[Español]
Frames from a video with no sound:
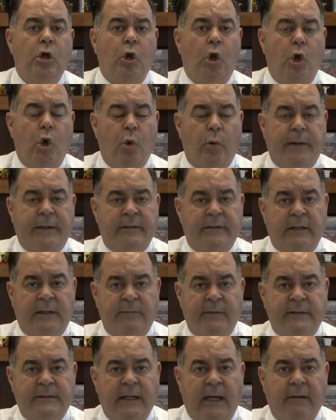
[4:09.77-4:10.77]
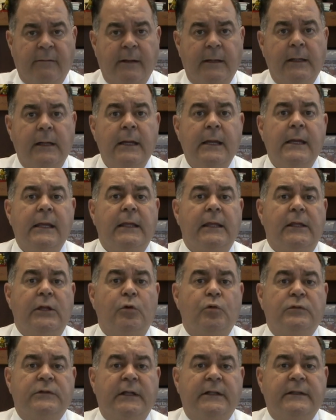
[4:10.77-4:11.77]
lo entrevistaban
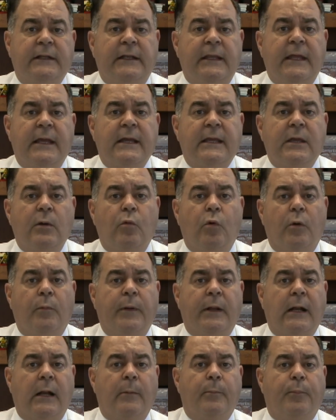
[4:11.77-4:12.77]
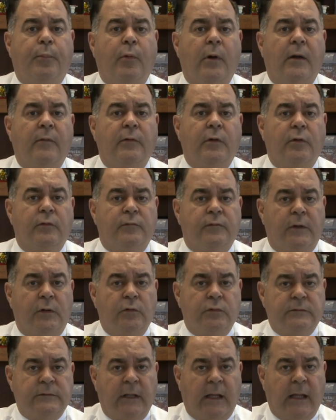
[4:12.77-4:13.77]
y usted tenía que volver al pueblo de
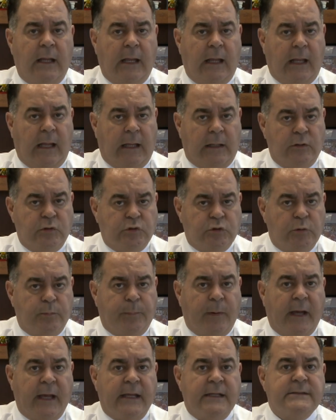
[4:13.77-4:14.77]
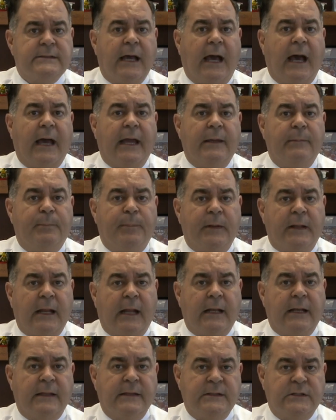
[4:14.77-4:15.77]
usted en su país a
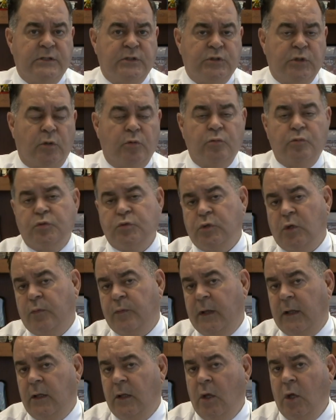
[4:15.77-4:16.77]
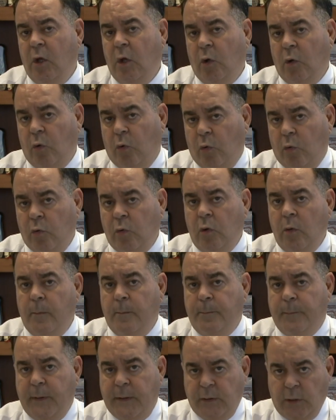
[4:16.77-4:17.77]
esperar la decisión sobre un
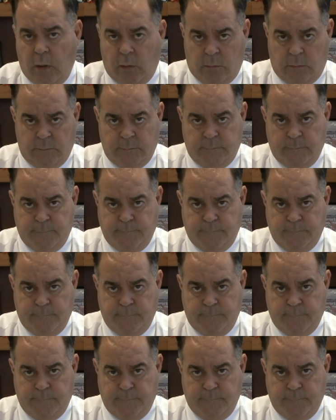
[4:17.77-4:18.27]
perdón.